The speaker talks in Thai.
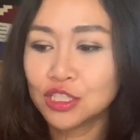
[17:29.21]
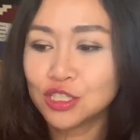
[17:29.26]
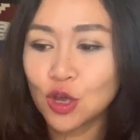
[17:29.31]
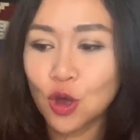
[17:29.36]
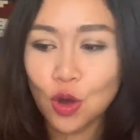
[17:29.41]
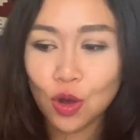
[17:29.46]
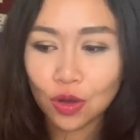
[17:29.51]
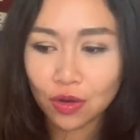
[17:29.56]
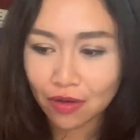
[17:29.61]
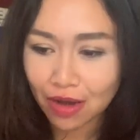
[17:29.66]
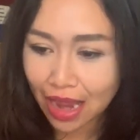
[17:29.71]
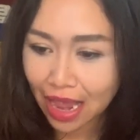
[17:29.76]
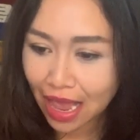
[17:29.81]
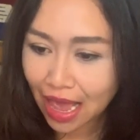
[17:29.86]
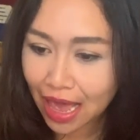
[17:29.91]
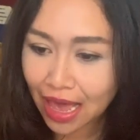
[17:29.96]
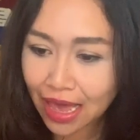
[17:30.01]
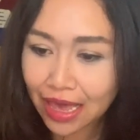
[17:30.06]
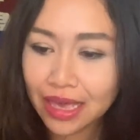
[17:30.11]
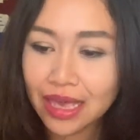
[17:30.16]
โชค
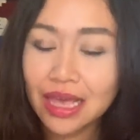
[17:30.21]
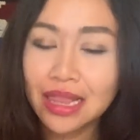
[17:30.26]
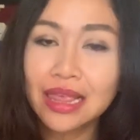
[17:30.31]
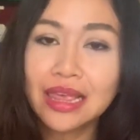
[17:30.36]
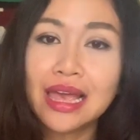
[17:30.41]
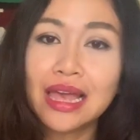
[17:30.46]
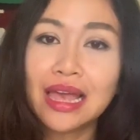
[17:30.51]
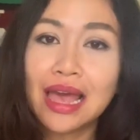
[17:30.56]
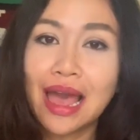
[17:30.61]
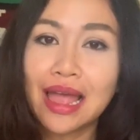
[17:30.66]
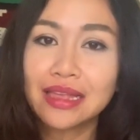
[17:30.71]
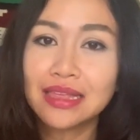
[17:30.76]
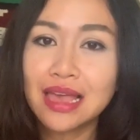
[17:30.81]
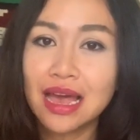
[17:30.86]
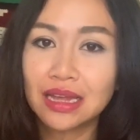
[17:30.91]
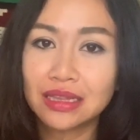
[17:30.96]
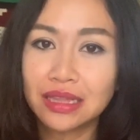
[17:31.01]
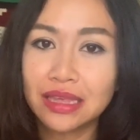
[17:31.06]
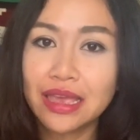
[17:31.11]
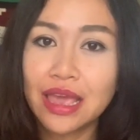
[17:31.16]
ร้ายอะไรอย่างนั้นอ
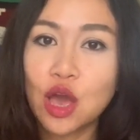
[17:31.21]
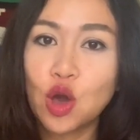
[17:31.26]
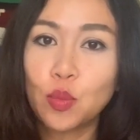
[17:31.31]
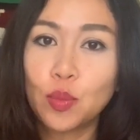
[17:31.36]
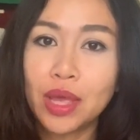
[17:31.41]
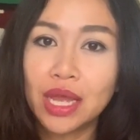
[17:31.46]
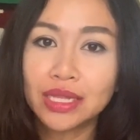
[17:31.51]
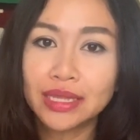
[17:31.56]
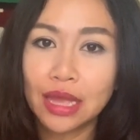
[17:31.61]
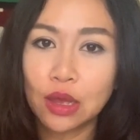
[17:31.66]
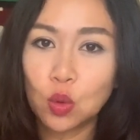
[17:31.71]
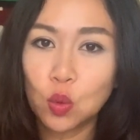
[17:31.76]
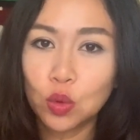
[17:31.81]
ย่างเดียวเพียงแต่